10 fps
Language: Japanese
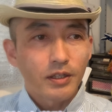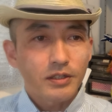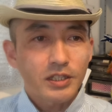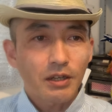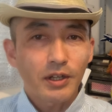
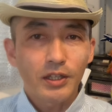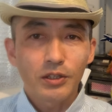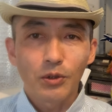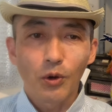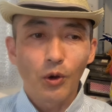茶
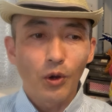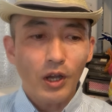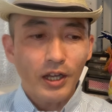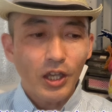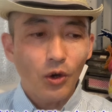碗の
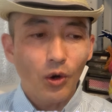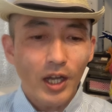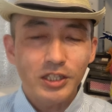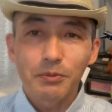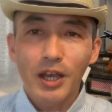賭けを
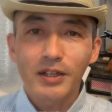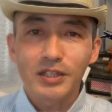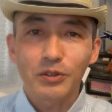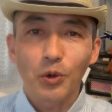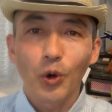集め合わ
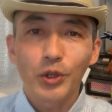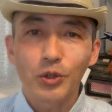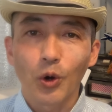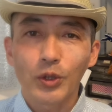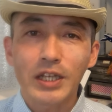せる行為
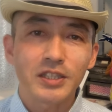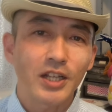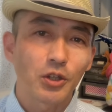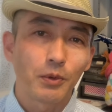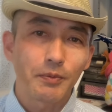と同じだ
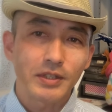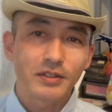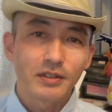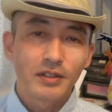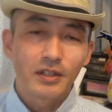と思いま
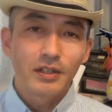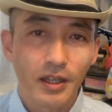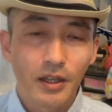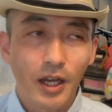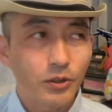す
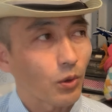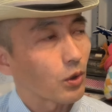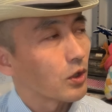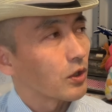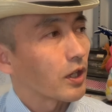あと、
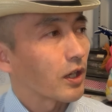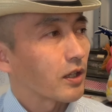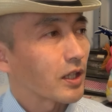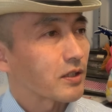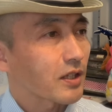
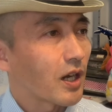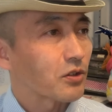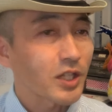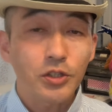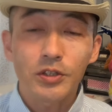えー、なんですかあ
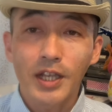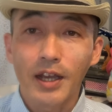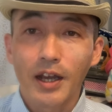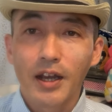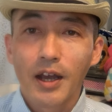の社長さん
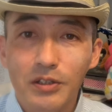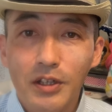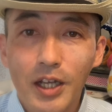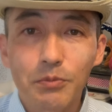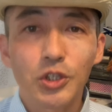
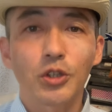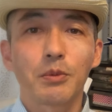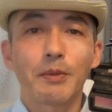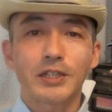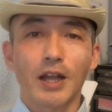あれもちょっと
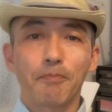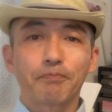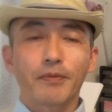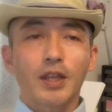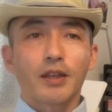見ました
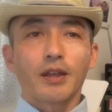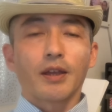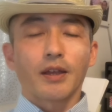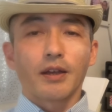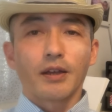
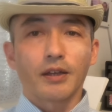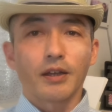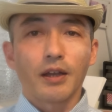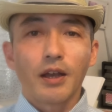うん